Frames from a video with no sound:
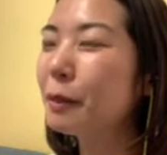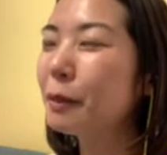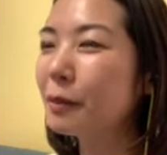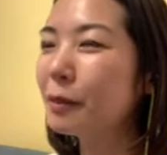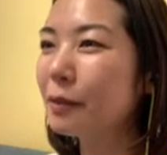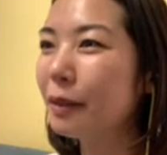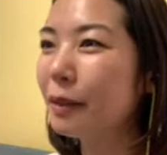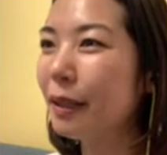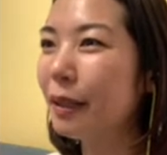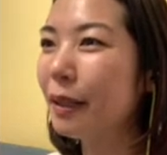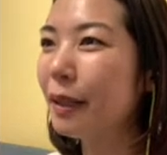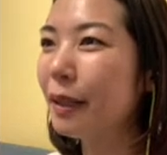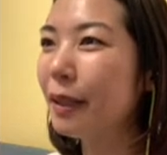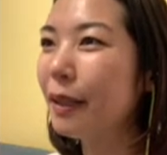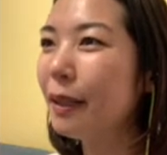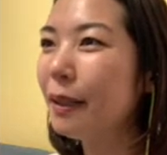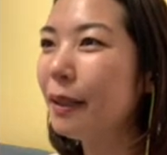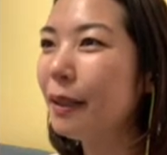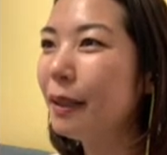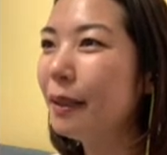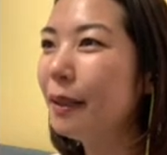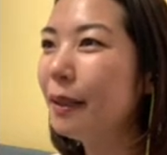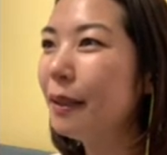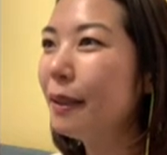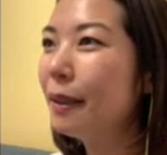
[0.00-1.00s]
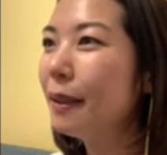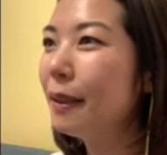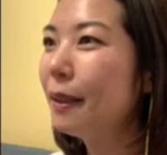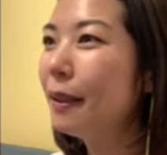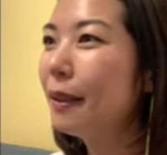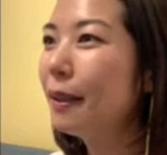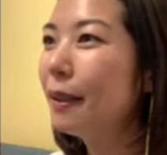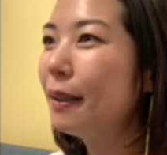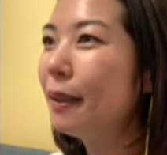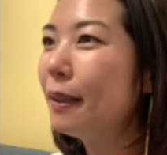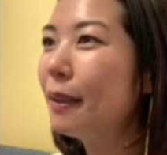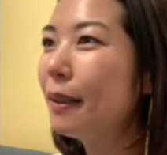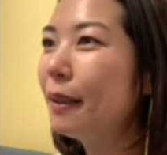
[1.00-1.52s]
すね。
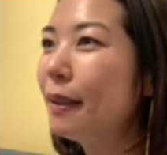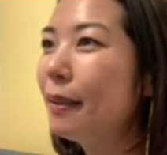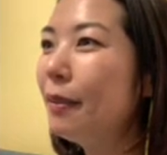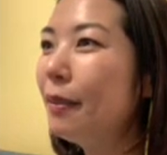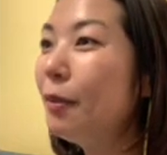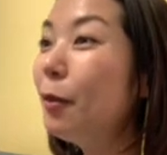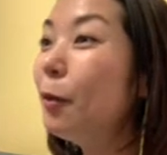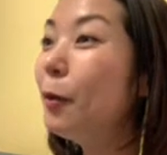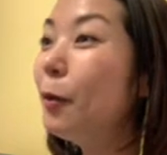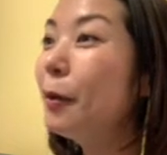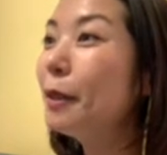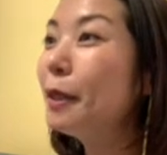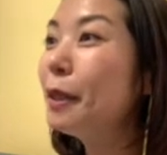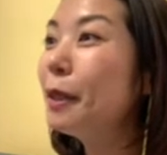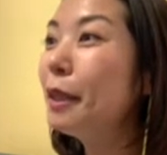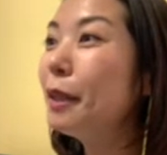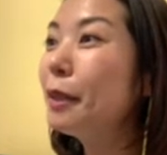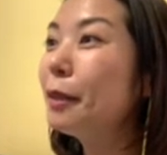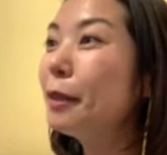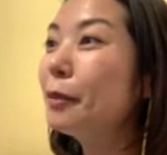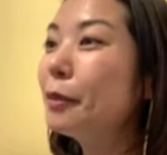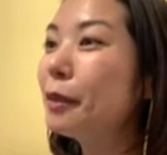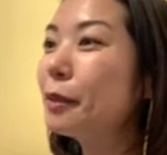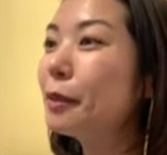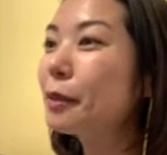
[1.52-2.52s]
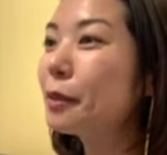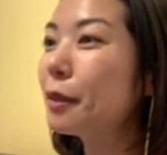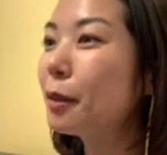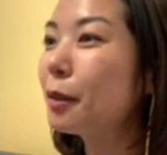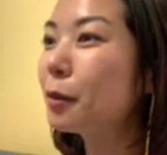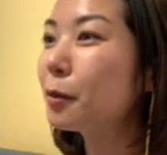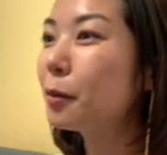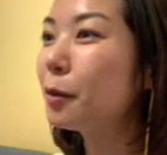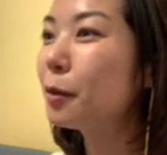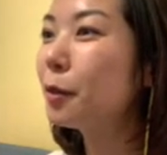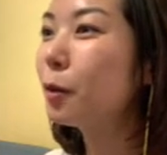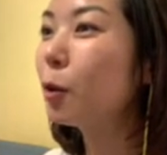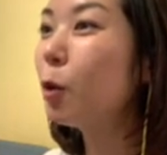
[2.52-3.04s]
お稲いるやつあ
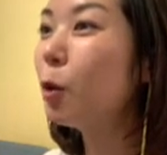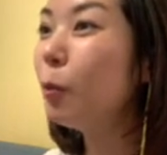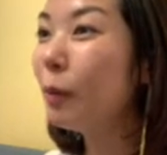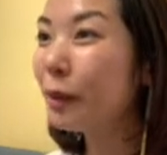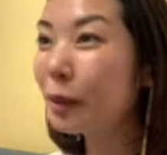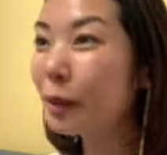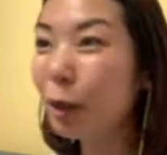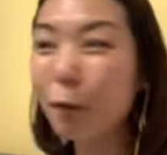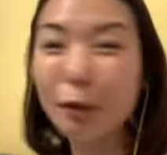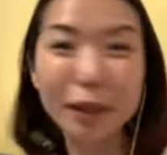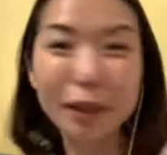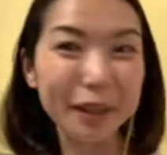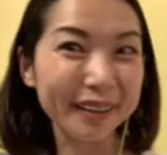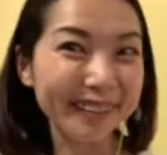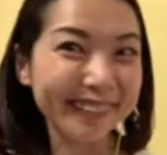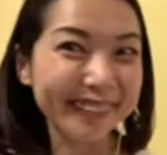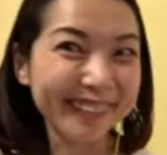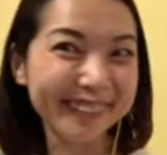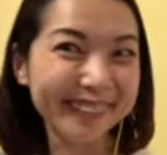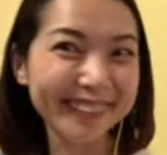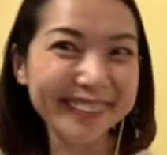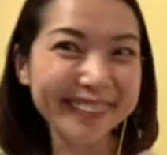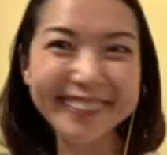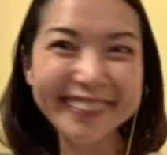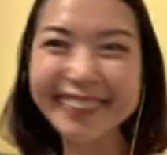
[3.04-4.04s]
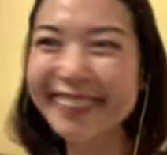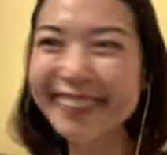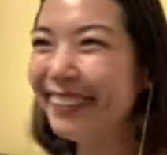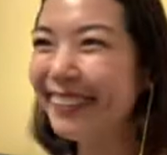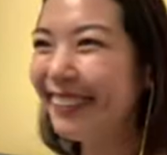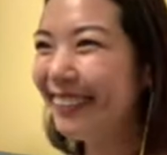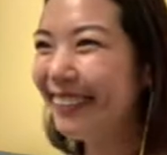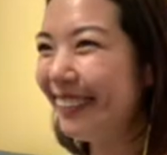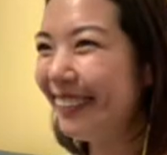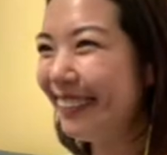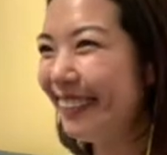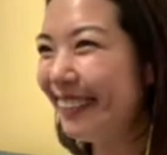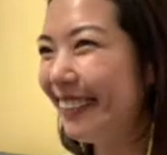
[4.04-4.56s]
る。米俵、
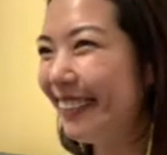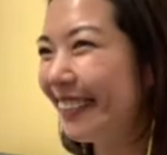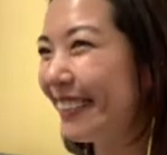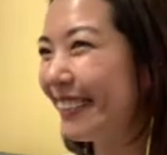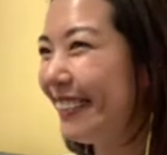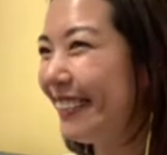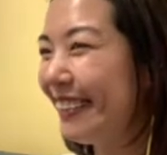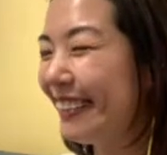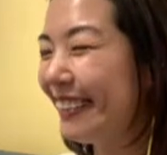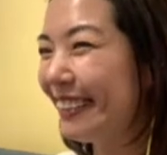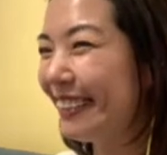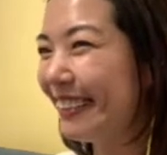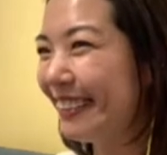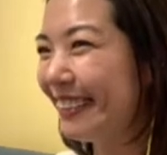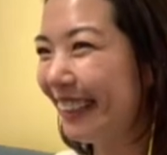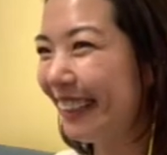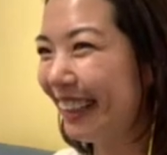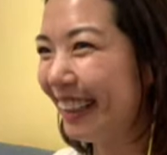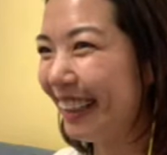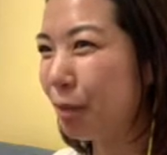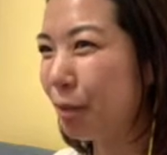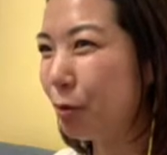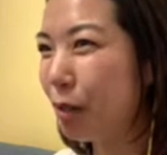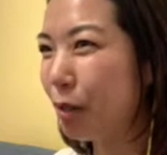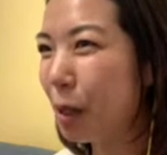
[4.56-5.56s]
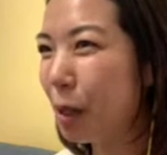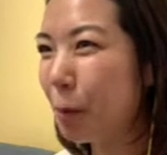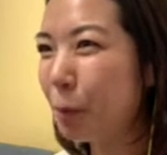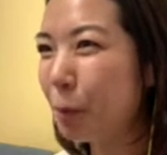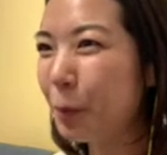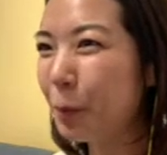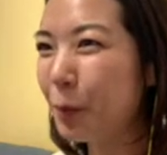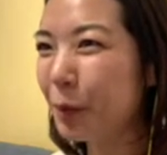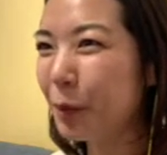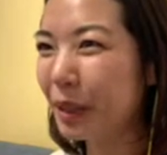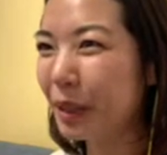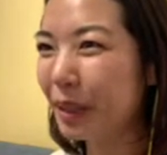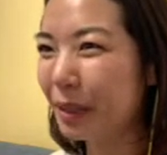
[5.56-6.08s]
おおこういうね和っ
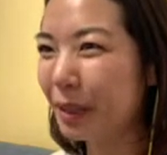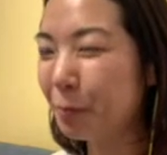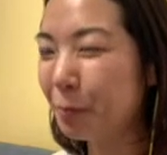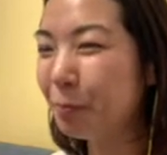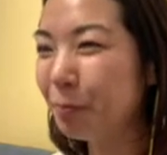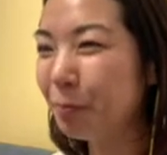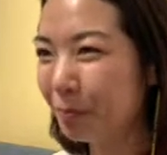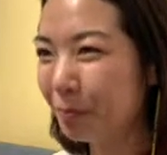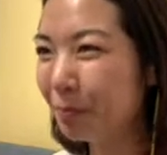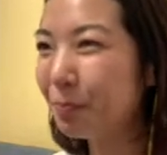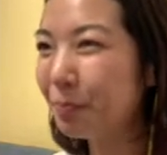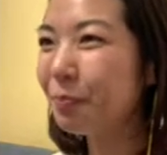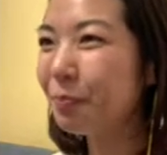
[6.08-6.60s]
ぽいうん